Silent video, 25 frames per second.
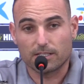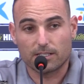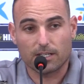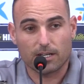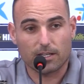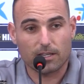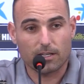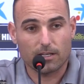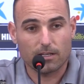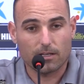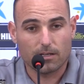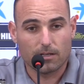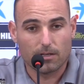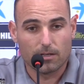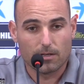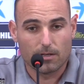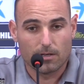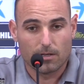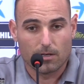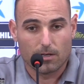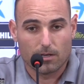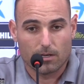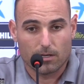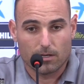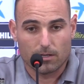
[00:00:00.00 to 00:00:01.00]
la tarde
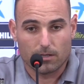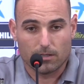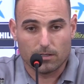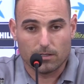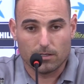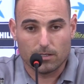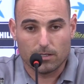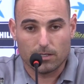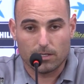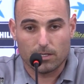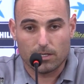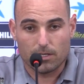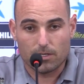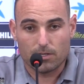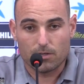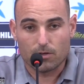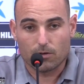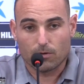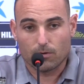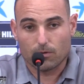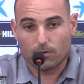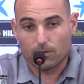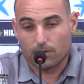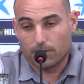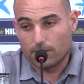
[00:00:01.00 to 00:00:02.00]
y
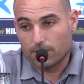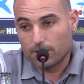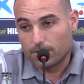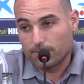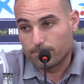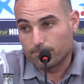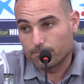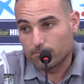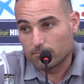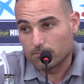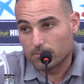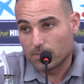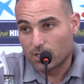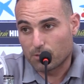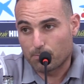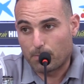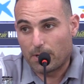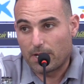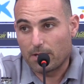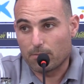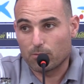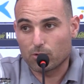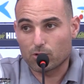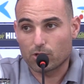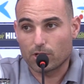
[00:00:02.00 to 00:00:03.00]
yo em,
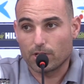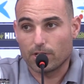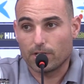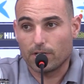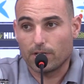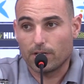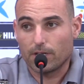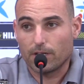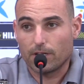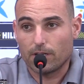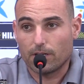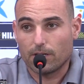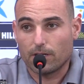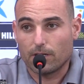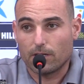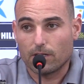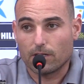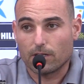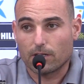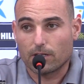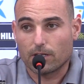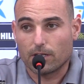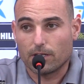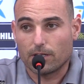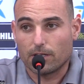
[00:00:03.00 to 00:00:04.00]
esperemos
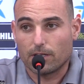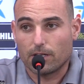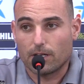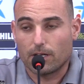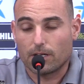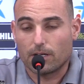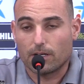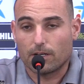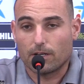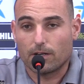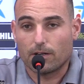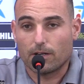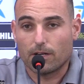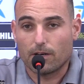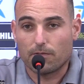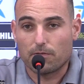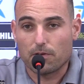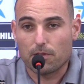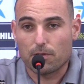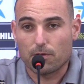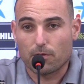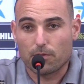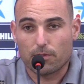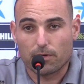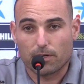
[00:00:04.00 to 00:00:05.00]
que, la,
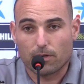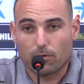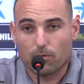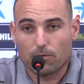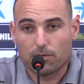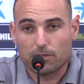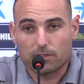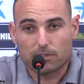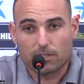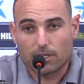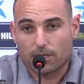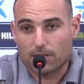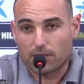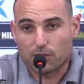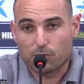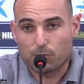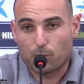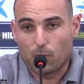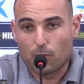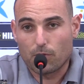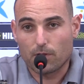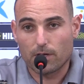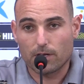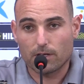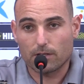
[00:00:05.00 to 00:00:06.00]
afición zaragocista
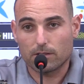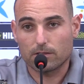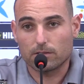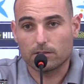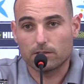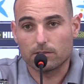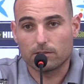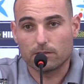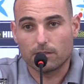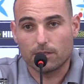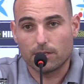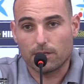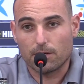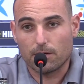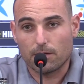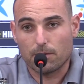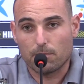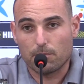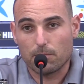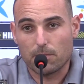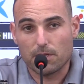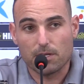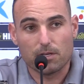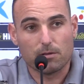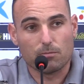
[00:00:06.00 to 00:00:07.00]
responda eh,
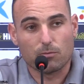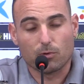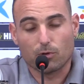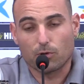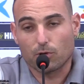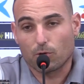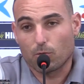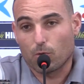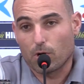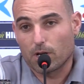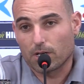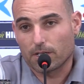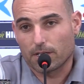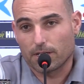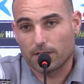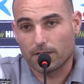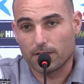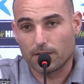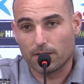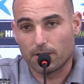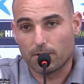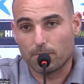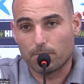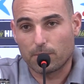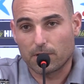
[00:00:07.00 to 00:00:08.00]
mínimo igual
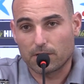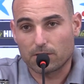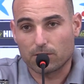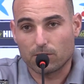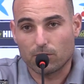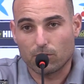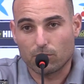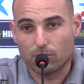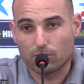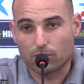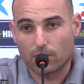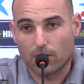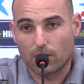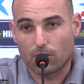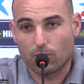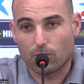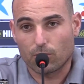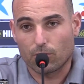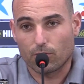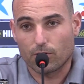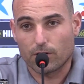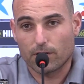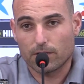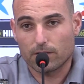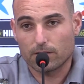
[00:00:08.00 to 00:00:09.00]
que en el partido contra el
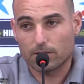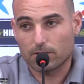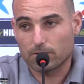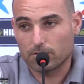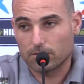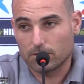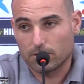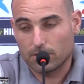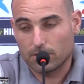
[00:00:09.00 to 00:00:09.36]
Corona